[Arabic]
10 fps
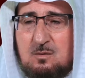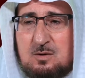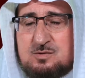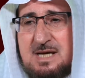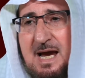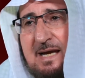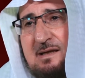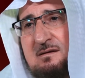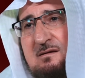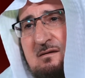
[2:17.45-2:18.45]

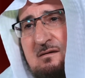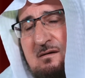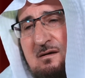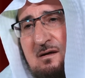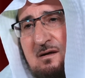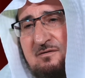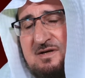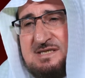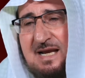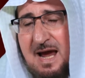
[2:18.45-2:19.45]
ويساعد
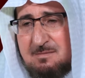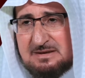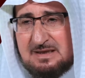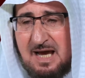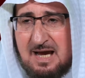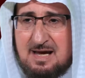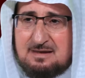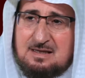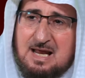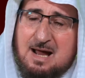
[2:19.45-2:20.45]
في سلامه
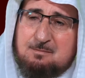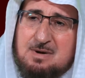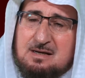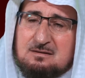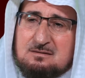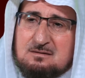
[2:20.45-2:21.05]
الحياه العامه